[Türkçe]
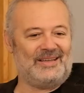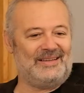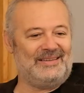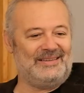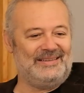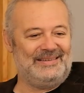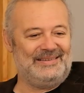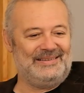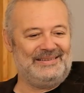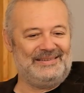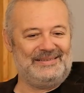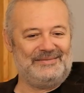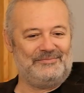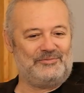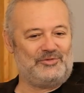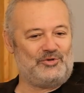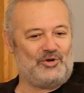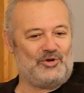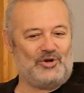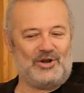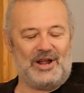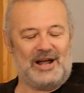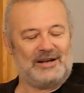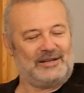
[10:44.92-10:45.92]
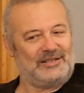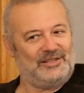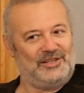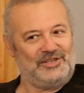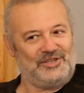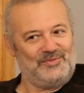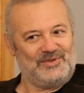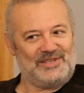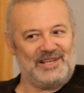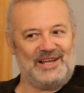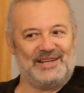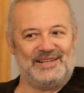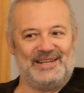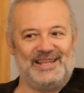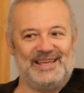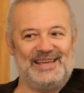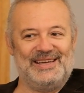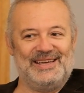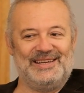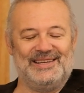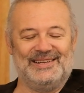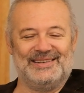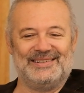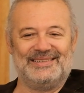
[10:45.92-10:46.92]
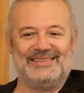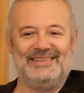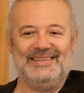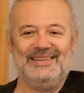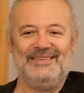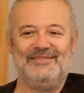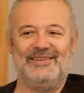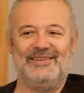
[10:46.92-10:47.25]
e, rol arkadaşım sahneye girdi